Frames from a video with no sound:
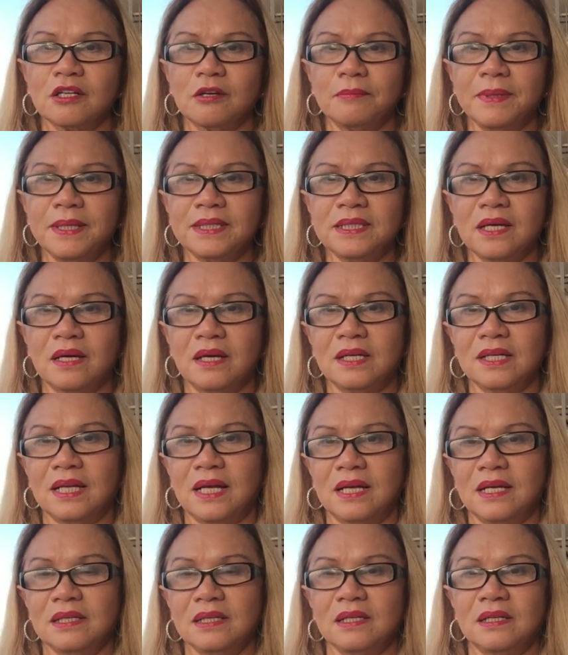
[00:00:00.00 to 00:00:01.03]
còn bây giờ
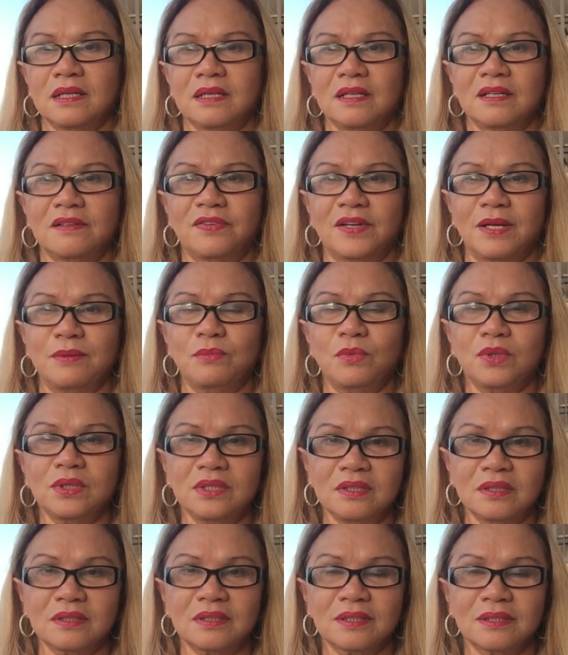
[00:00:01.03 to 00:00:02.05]
là à, phải mua
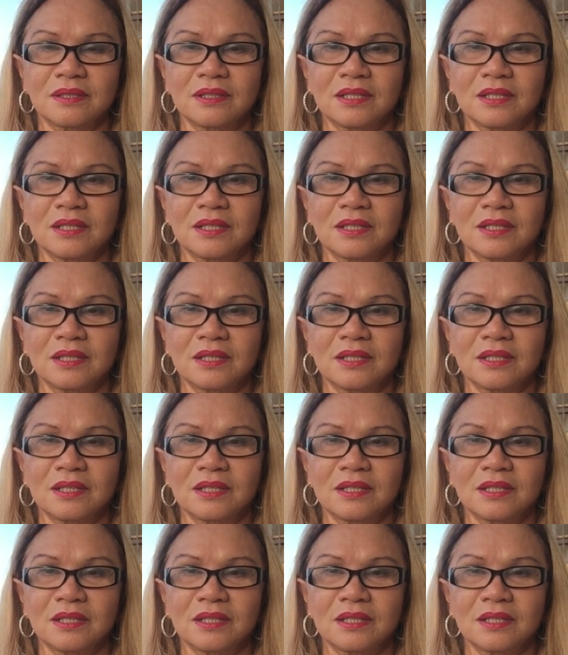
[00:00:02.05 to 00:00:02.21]
nước